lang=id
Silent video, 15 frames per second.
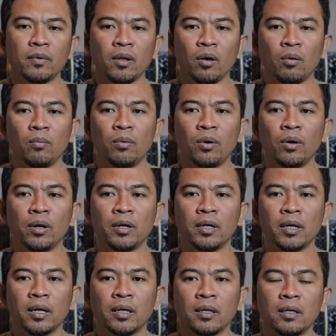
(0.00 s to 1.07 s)
obrolan
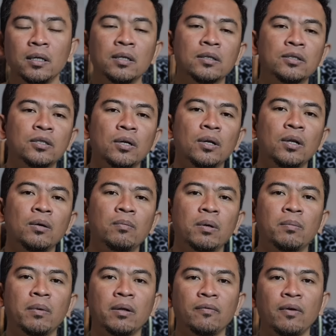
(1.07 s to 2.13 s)
yang insya Allah
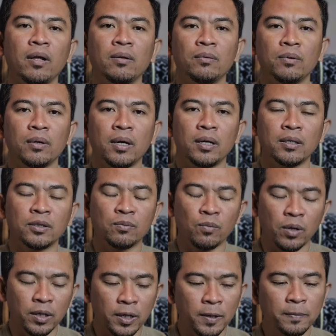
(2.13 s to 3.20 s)
bermanfaat untuk Anda
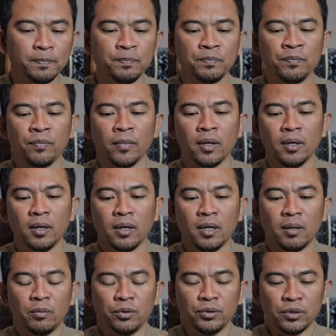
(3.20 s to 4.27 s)
semuanya.
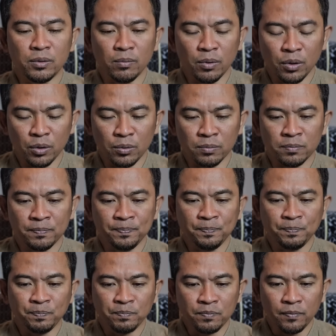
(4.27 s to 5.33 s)
Namun sebelum
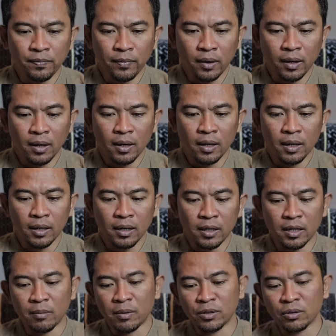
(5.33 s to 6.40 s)

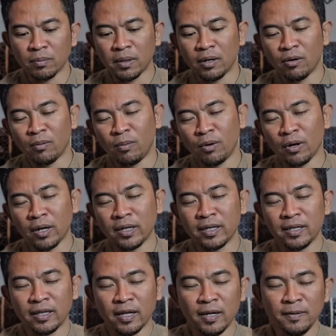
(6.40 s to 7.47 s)
kita masuk pada obrolan
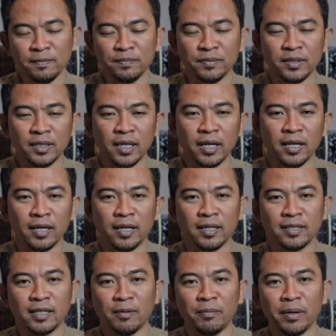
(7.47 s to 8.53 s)
kita, saya ingin
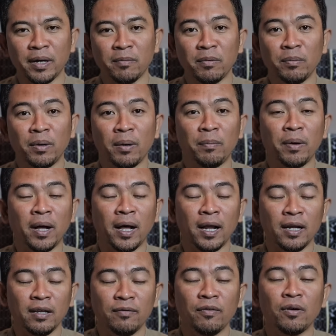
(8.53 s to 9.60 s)
sampaikan beberapa
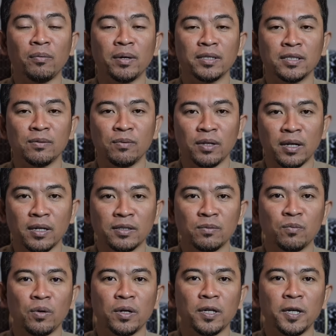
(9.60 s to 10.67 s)
hal informasi buat Anda
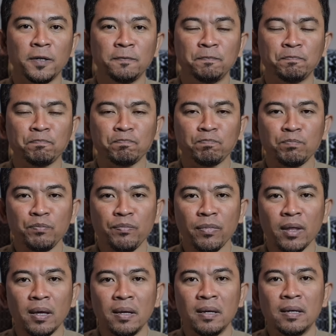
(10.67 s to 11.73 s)
semuanya.
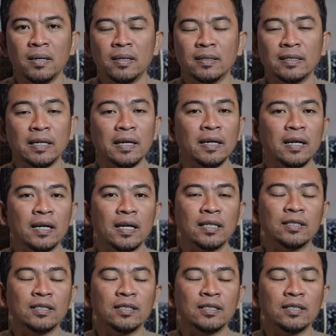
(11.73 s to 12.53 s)
Saya adakan